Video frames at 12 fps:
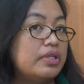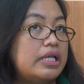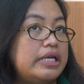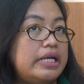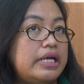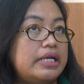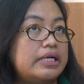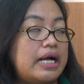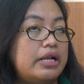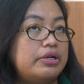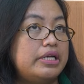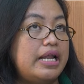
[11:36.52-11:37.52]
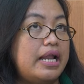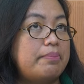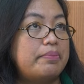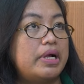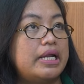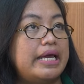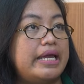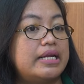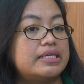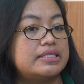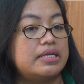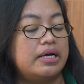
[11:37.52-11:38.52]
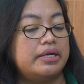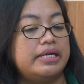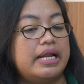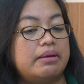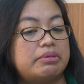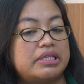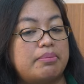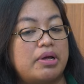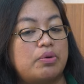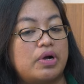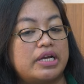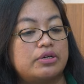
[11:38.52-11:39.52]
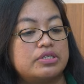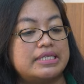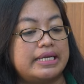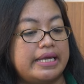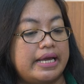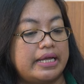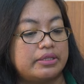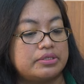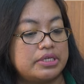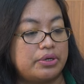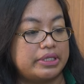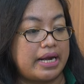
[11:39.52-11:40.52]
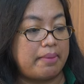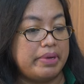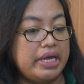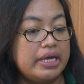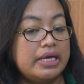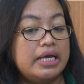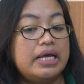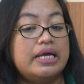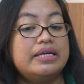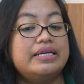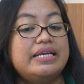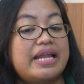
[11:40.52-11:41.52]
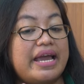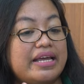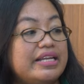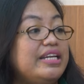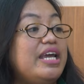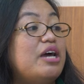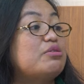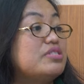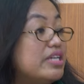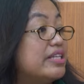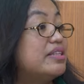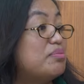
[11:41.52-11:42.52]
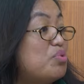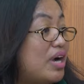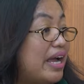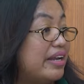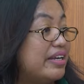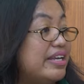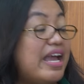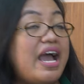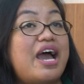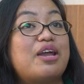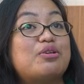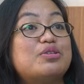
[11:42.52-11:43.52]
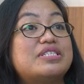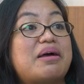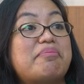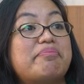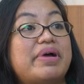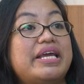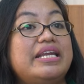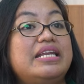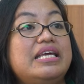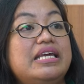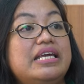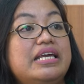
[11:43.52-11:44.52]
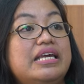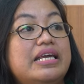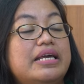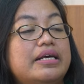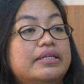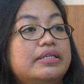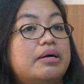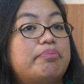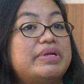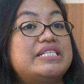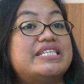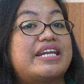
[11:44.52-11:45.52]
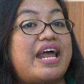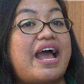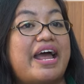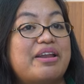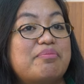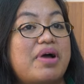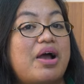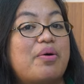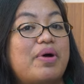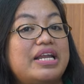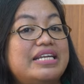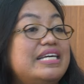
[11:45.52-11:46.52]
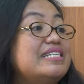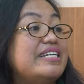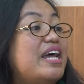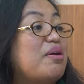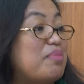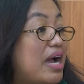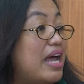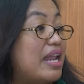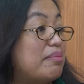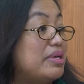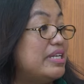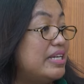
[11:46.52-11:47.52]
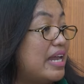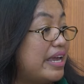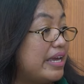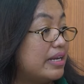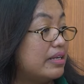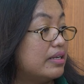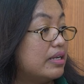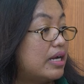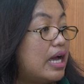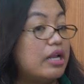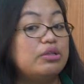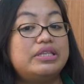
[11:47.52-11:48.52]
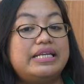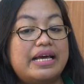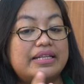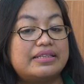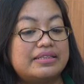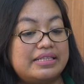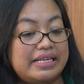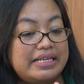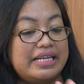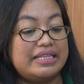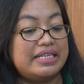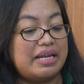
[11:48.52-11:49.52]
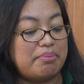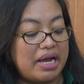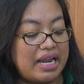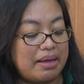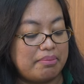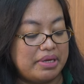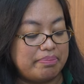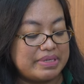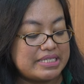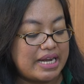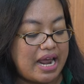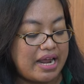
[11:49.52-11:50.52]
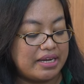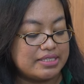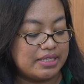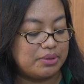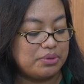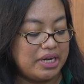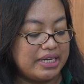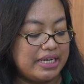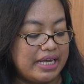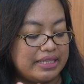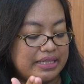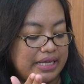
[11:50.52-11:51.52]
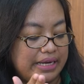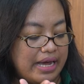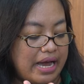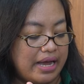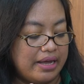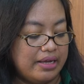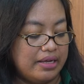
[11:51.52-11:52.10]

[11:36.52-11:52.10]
Nah, di, kalau di dalam layanan uh, di dalam kita melakukan konseling atau psikoterapi, denial ini harus dia temukan. Dia hmm. harus sampai di pencerahan bahwa dia sedang mengalami denial kalau tidak dia tidak mengalami pencerahan di situ dan dia tidak